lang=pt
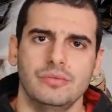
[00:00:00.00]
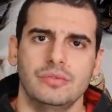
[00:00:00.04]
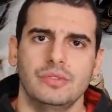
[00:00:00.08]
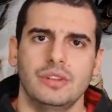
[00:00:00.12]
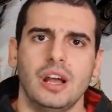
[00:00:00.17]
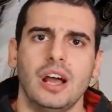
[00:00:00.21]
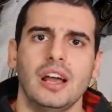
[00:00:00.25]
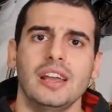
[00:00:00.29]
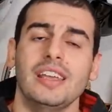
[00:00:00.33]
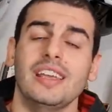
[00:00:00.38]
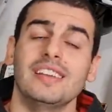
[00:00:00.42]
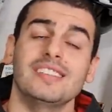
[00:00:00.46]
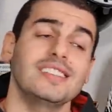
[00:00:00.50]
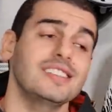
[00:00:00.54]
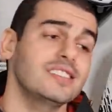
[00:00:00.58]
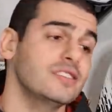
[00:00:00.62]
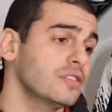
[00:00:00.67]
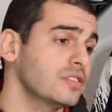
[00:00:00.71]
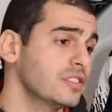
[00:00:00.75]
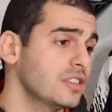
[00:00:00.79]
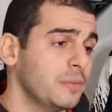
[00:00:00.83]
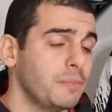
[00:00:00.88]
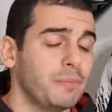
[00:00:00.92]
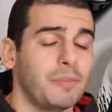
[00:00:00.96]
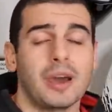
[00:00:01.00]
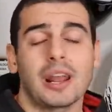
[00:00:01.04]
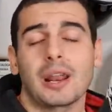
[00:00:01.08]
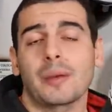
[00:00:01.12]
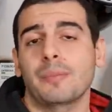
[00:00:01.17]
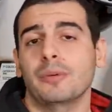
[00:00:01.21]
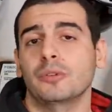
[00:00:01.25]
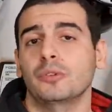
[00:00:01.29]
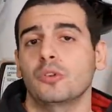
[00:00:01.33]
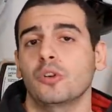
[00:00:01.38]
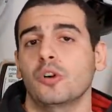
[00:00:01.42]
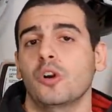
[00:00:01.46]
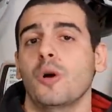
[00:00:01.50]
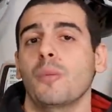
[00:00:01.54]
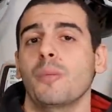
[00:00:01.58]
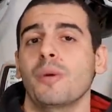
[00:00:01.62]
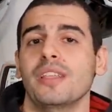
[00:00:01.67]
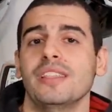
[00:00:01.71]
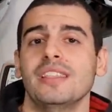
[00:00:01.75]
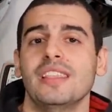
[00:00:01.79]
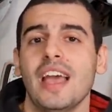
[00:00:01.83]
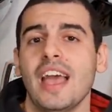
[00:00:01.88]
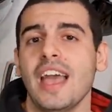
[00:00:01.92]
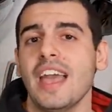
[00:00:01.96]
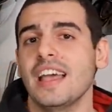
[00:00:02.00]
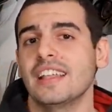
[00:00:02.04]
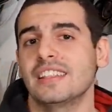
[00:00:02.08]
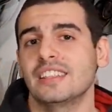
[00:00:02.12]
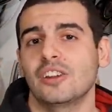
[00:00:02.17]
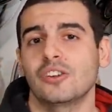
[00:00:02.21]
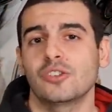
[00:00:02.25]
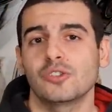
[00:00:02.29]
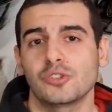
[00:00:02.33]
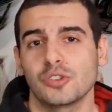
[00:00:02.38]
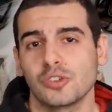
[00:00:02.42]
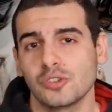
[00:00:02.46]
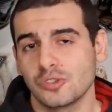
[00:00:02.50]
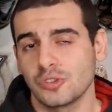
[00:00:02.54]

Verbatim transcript: Tá? E às vezes você para para trocar uma ideia, tá não sei,